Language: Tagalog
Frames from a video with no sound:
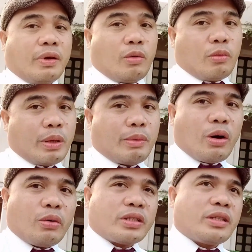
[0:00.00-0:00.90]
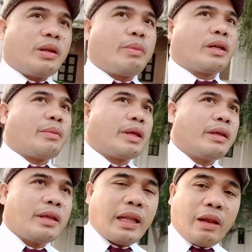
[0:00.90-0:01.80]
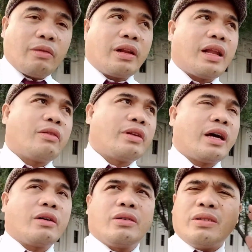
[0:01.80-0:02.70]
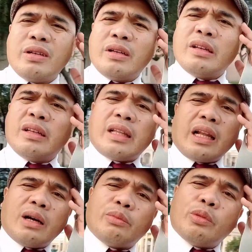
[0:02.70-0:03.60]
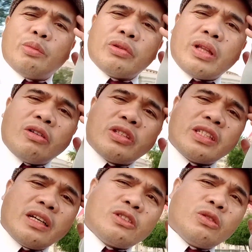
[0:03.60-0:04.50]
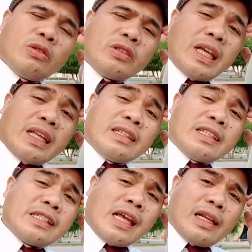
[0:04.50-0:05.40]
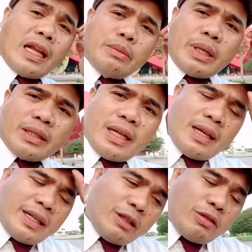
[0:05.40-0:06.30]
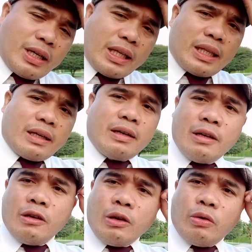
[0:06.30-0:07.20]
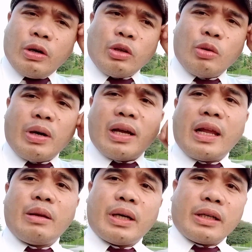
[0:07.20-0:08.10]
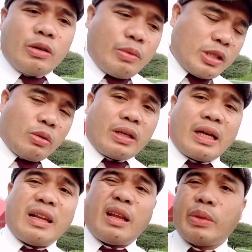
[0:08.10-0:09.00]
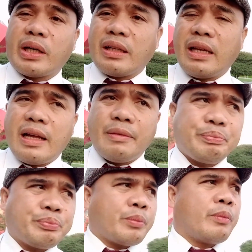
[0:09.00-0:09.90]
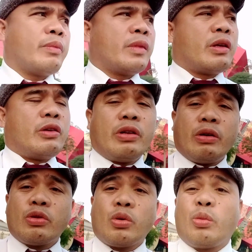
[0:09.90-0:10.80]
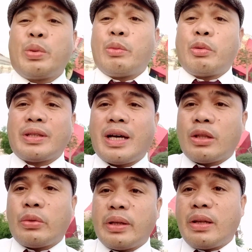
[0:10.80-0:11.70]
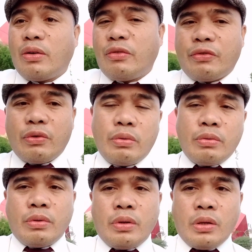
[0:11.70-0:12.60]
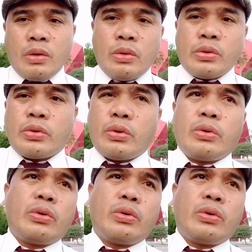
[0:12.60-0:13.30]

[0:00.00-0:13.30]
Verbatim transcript: Kung may mga oras din naman kami, lalo na lalo na ako, talagang pumupunta ko sa isang site, sa isang landmark na dito sa Qatar. Kung ano yung mga landmark, yung historical landmark nila, yun ang gusto kong pinupuntahan tuwing day off ko. So,